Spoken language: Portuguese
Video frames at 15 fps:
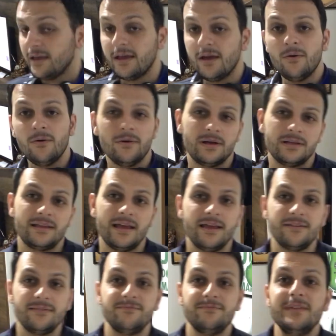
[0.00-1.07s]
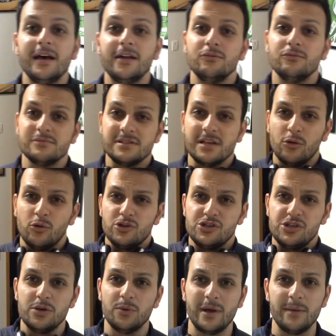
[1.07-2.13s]
eu andei dando uns
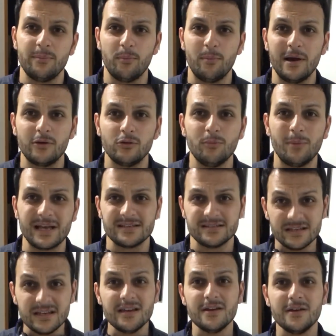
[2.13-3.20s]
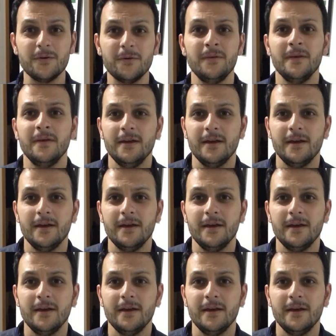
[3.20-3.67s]
elogios aí pro Banco do Brasil,